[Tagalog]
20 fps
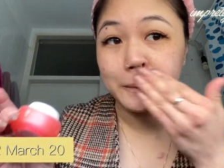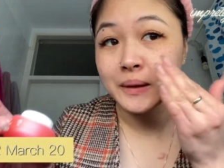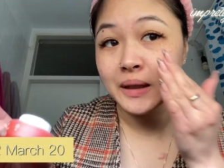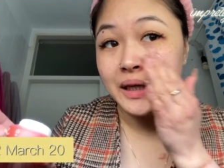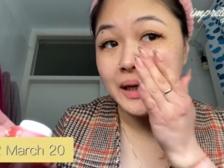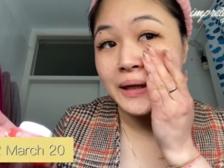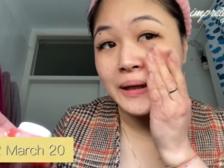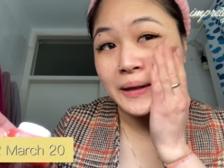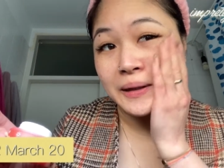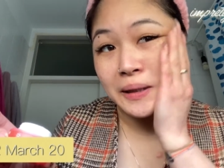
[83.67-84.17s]

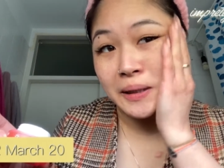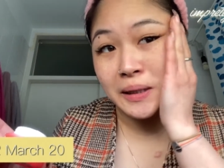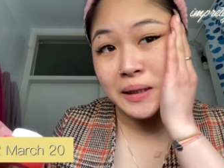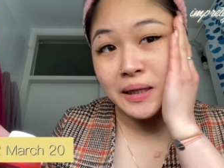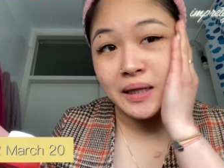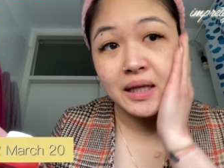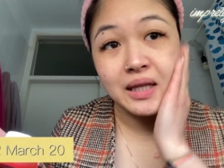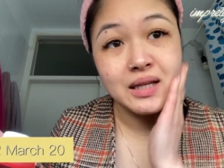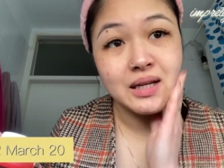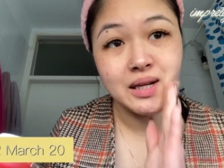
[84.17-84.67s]

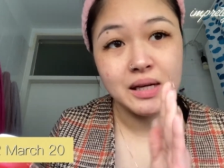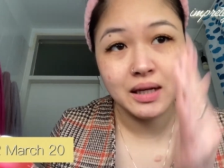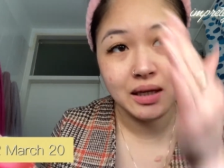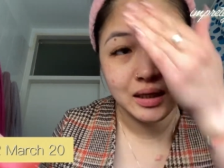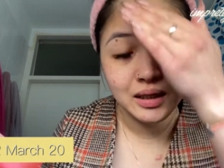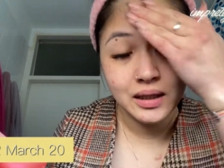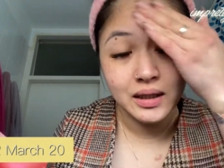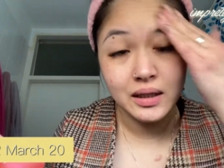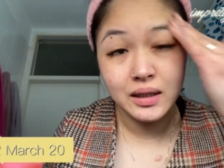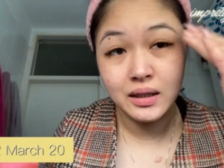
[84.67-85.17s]
And,
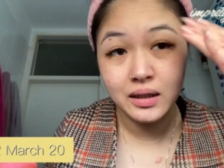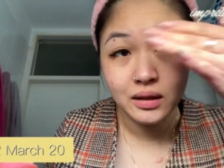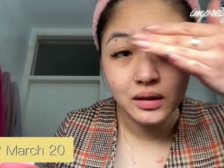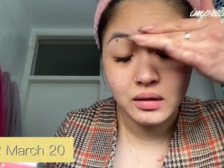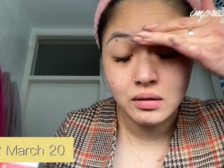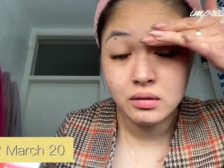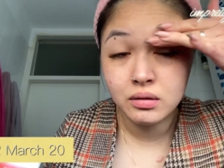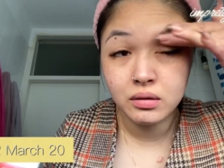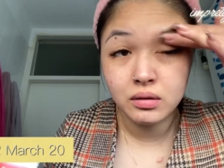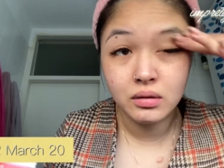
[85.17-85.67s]

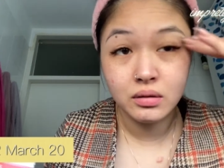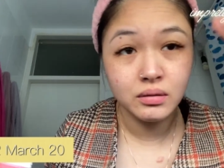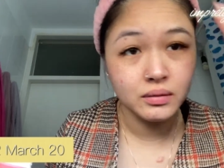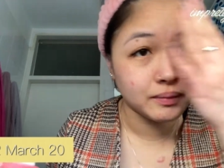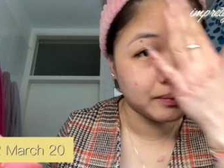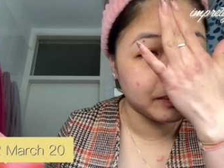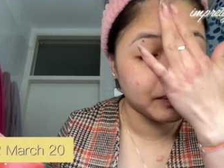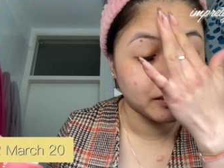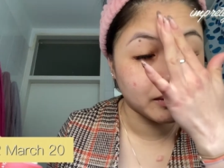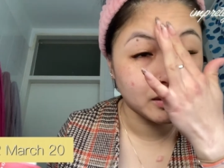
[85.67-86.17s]
yun.
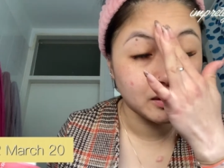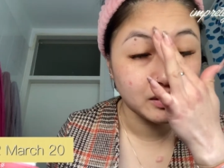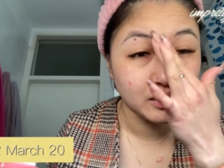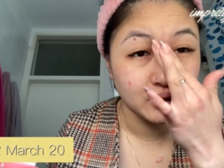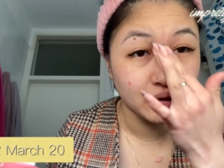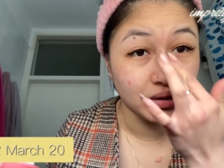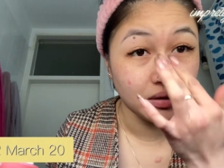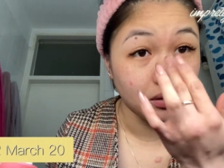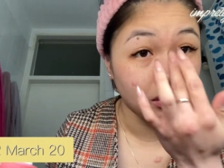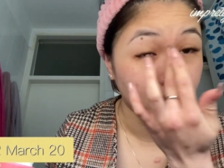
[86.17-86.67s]

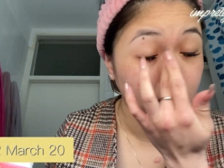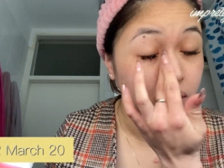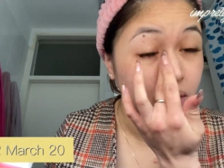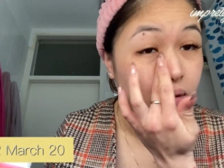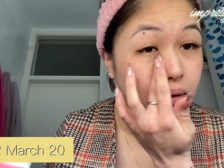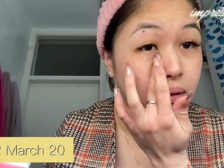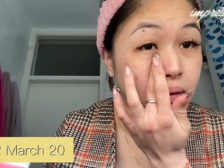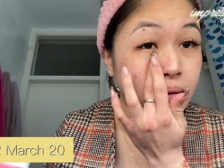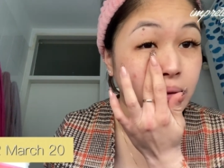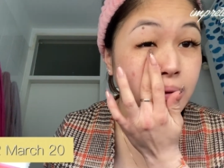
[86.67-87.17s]

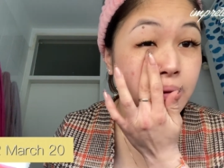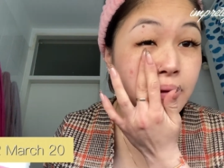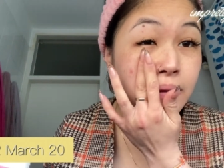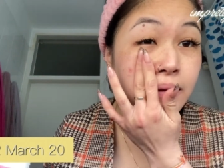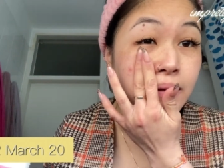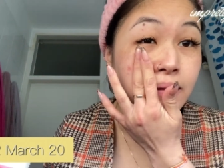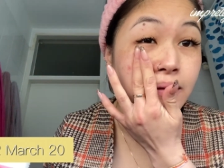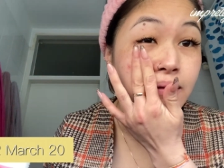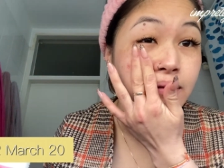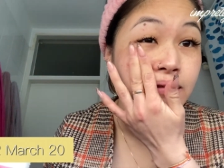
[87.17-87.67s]
Yung
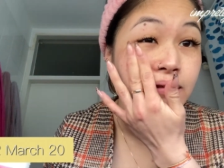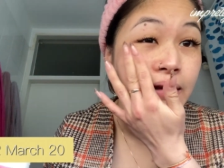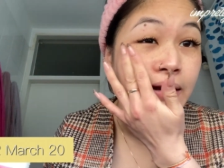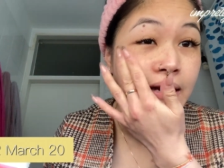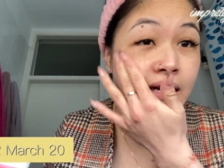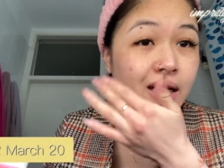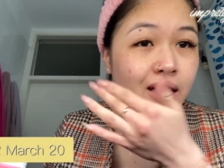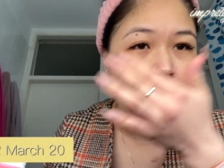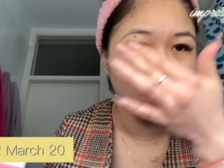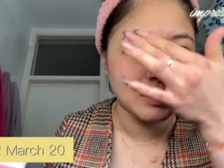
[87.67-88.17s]

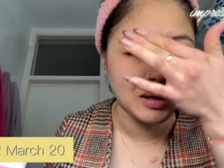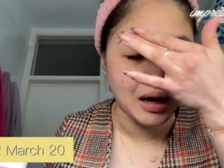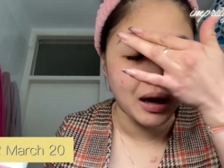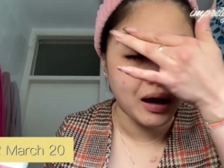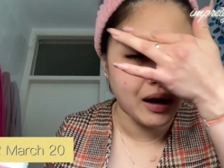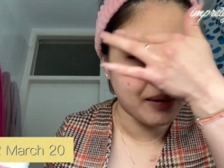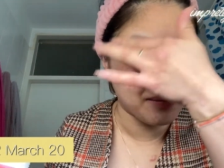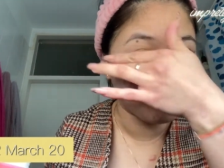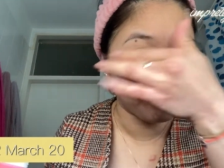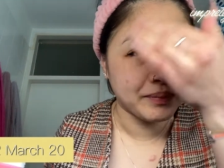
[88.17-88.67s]
day cream
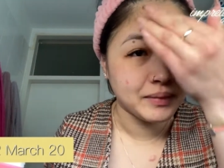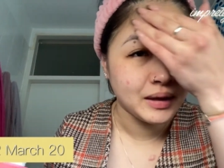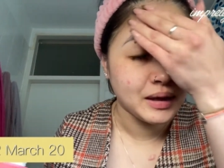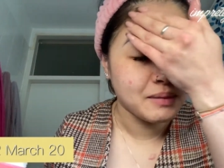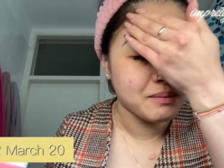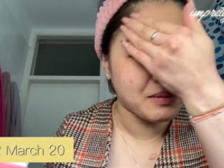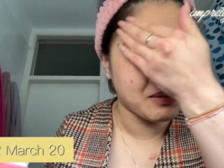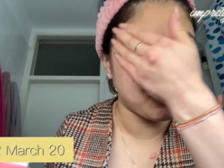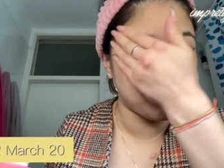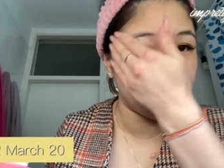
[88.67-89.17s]
niya,
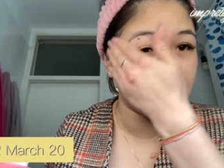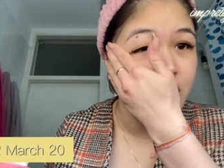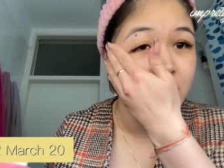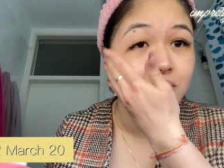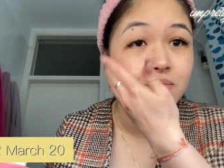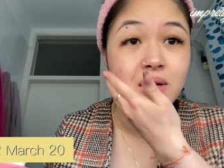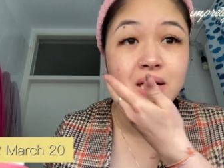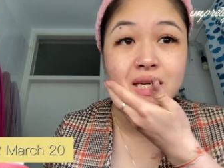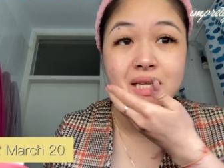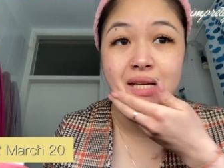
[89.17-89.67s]
mabilis siya
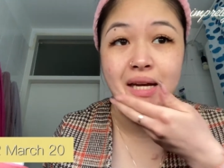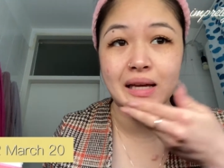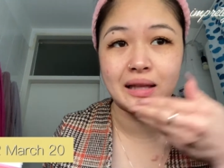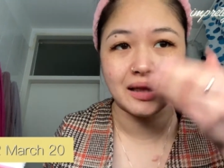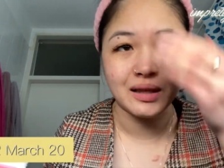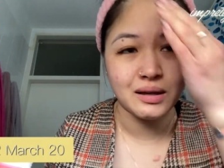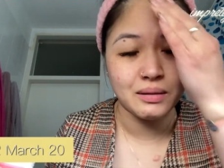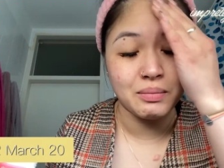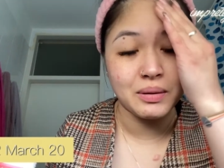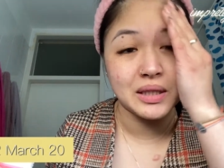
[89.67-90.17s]

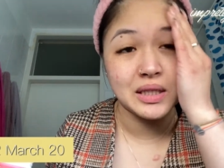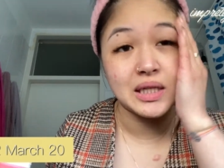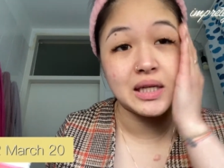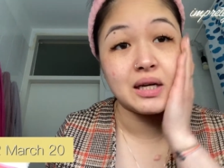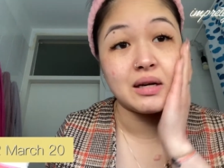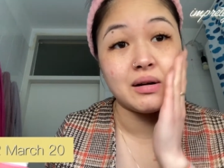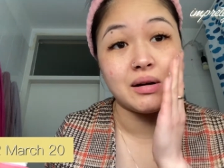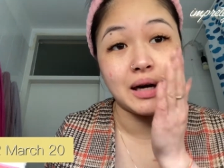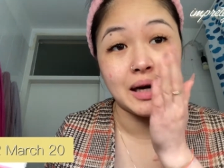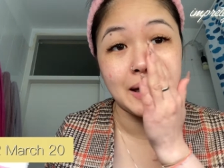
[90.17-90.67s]
mag-set.
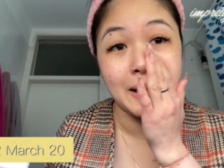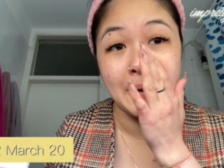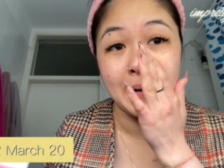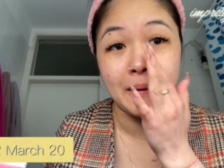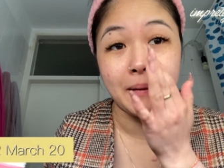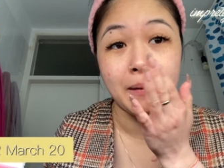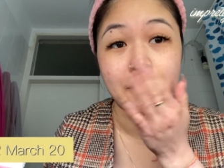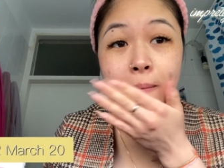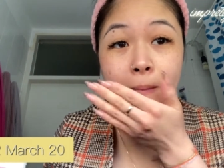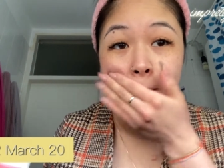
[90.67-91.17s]
Pansin ko, ayan
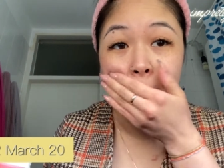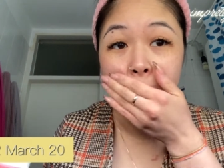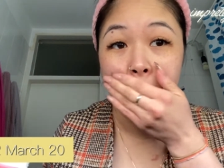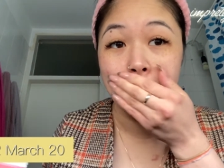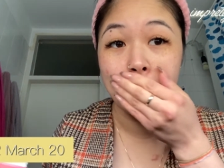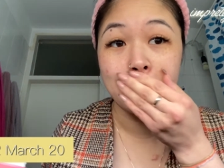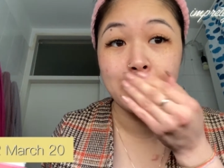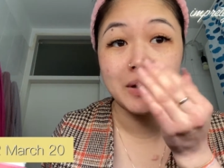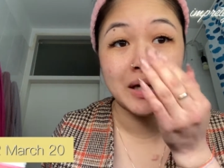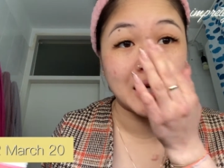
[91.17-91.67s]
o. Oh,
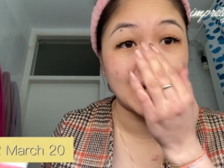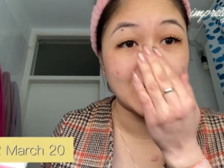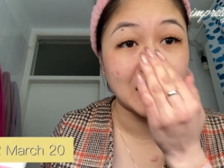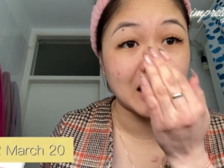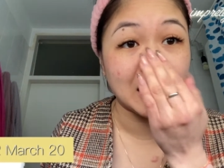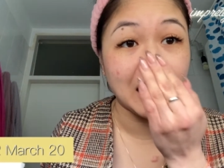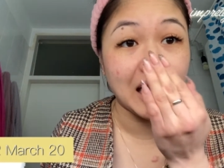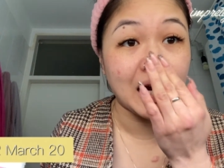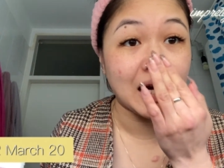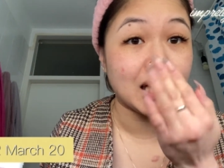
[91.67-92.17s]

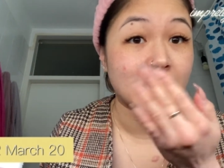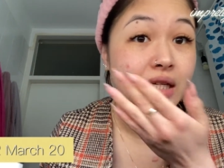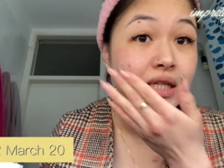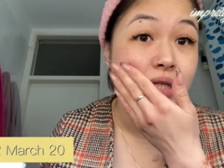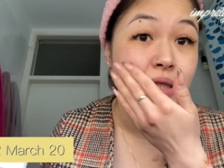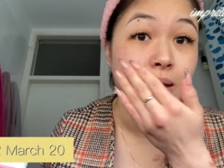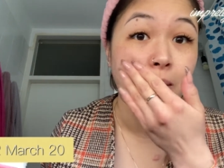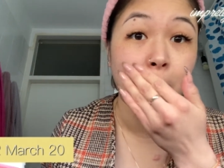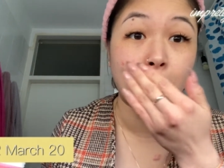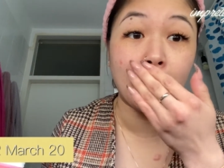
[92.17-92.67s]
maganit ka agad
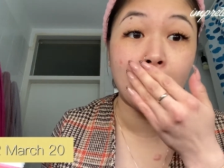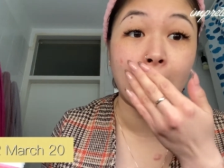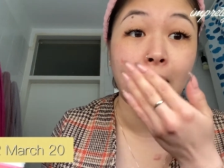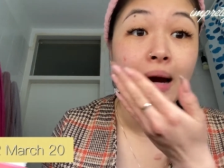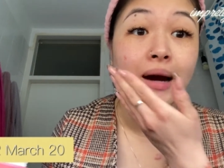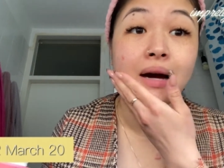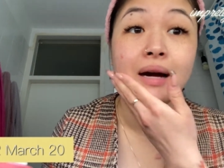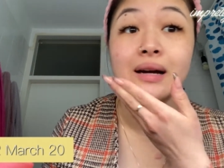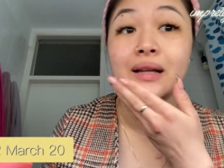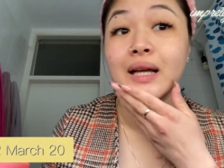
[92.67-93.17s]
siya sa mukha
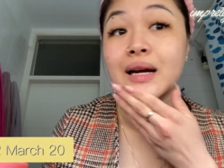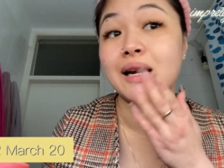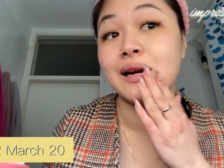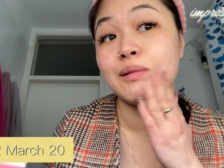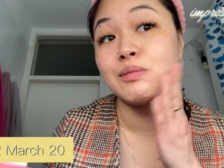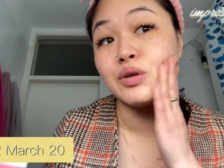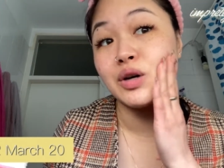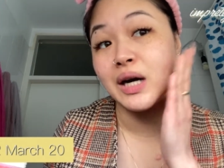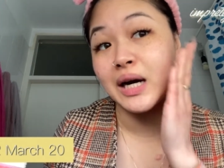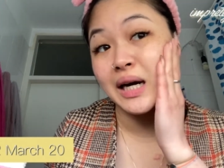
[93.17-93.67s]
at
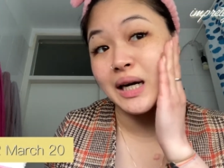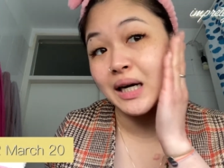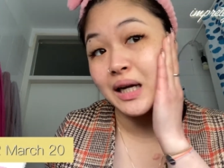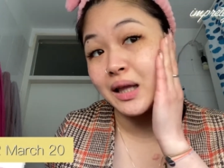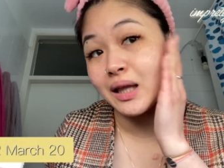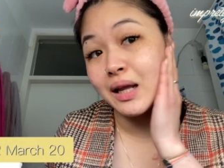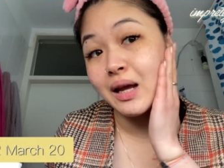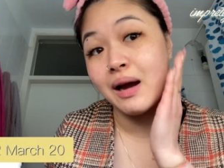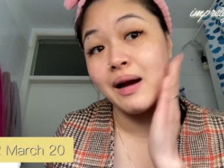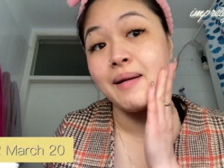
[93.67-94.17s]
alam mo ka agad
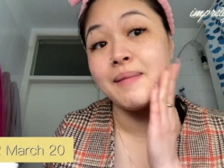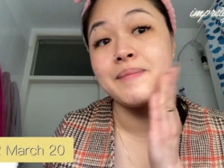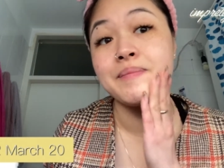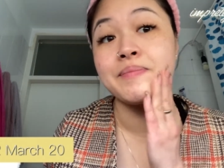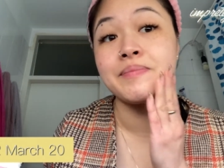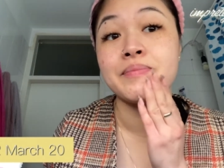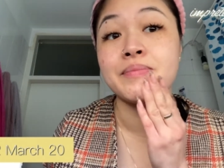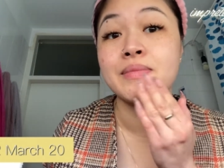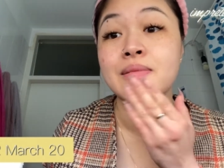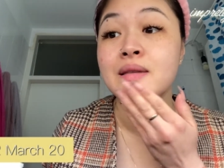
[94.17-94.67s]
na
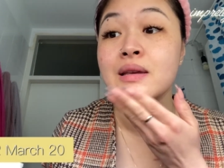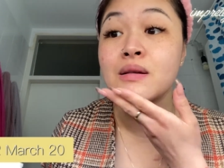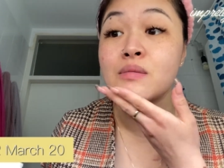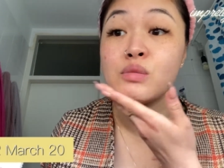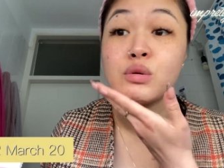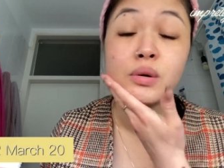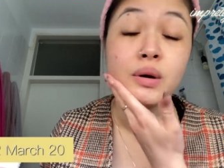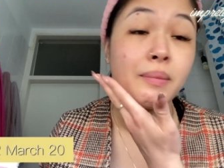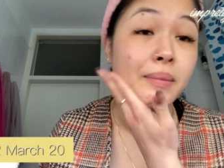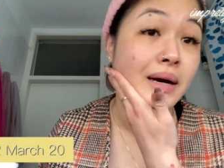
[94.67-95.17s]

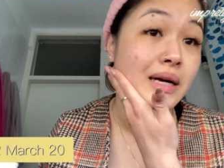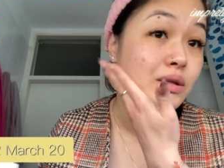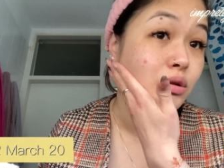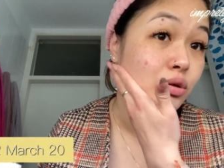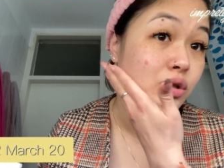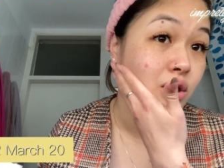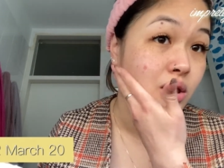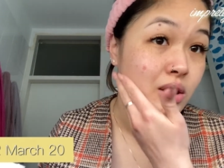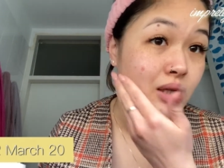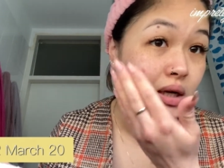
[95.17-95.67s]
pumapasok
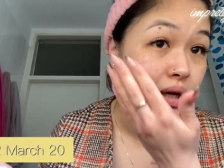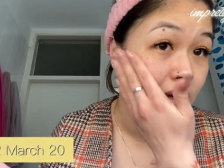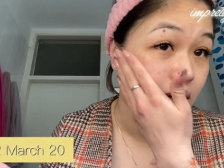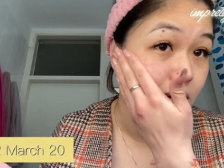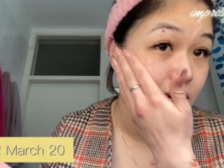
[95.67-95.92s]
siya sa